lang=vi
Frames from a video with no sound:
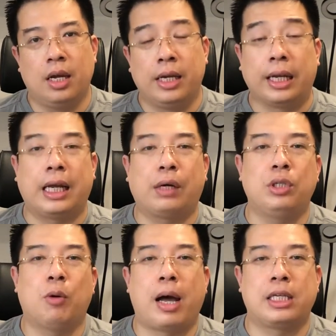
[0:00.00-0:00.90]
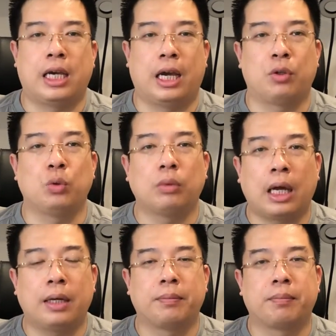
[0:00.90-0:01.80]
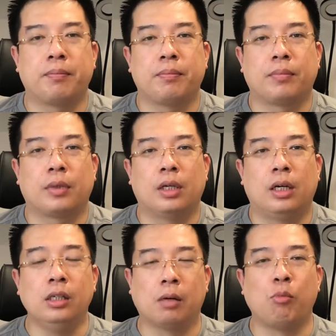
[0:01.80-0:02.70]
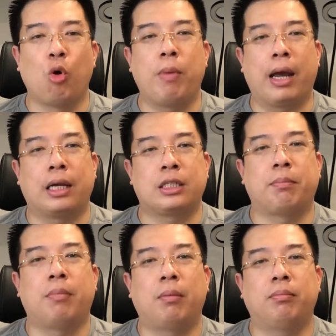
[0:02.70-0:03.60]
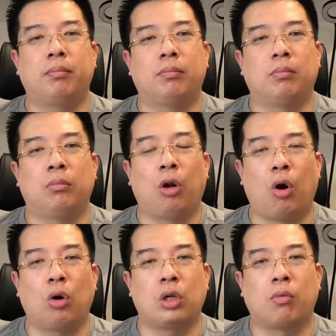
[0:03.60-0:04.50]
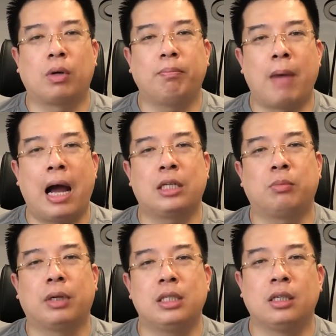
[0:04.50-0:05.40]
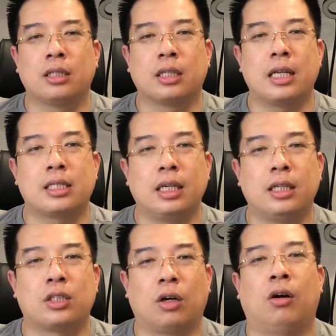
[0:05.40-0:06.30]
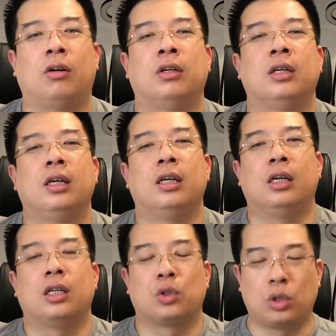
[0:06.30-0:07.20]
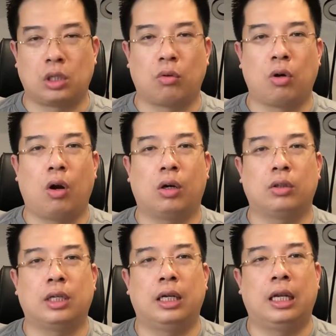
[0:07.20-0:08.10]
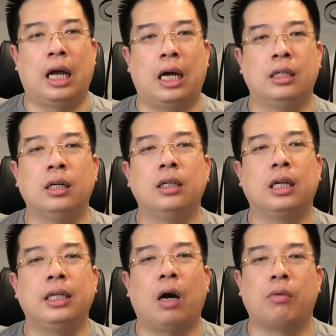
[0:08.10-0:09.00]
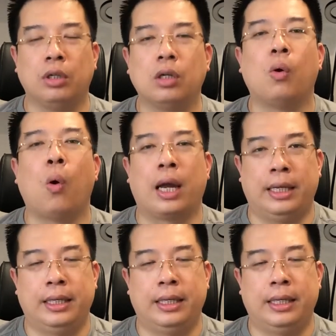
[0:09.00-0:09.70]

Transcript: Hiện nay có nhiều bạn trẻ của chúng ta được bố mẹ chăm bẵm, lo cho học cấp 3 trong một cái trường rất là xịn sò, rồi sau đó là có thể là hướng là đi học ở nước ngoài.